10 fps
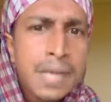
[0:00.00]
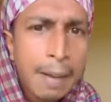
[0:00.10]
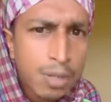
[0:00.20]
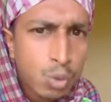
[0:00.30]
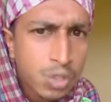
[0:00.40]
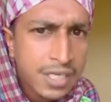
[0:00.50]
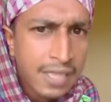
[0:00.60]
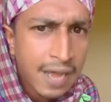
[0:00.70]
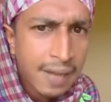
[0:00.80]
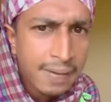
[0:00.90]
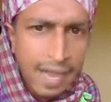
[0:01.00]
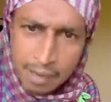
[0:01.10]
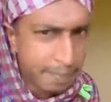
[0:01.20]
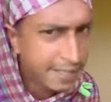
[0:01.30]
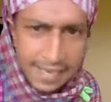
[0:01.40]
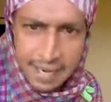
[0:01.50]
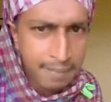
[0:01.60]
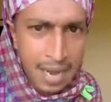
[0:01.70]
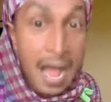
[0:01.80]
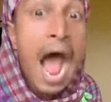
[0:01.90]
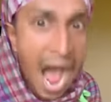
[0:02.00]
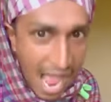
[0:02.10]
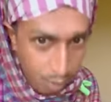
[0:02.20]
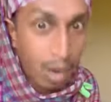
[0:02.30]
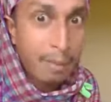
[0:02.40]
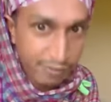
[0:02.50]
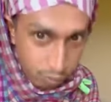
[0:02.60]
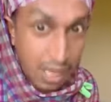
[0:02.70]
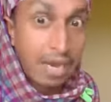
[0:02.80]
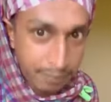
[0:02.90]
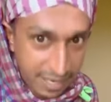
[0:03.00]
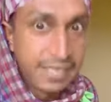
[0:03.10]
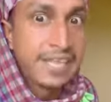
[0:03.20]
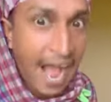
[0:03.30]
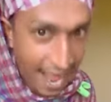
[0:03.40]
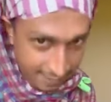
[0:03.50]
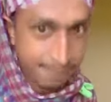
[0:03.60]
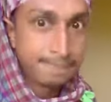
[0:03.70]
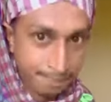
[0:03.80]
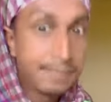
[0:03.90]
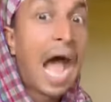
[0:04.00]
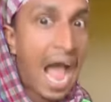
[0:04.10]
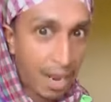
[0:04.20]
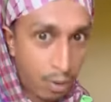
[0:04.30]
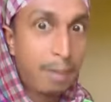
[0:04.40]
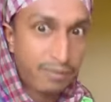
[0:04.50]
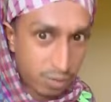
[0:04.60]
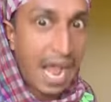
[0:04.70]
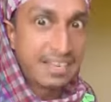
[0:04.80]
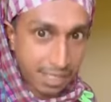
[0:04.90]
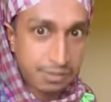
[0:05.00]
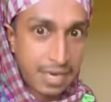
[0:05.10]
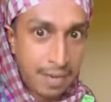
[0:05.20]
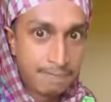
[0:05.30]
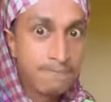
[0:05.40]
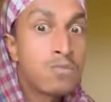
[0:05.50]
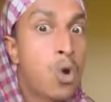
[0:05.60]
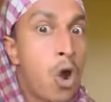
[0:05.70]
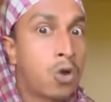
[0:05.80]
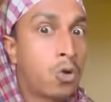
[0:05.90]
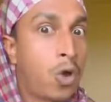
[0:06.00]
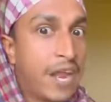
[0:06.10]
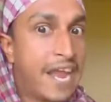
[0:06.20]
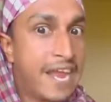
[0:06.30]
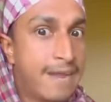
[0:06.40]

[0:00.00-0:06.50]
আমরা দোষ কিতা কারেন্ট বিল দিই না আমরা আয় গোলামের ফুত কারেন্ট বিল নিতে আয় আয় গোলামের ফুত আয় সজ্জা অক্করে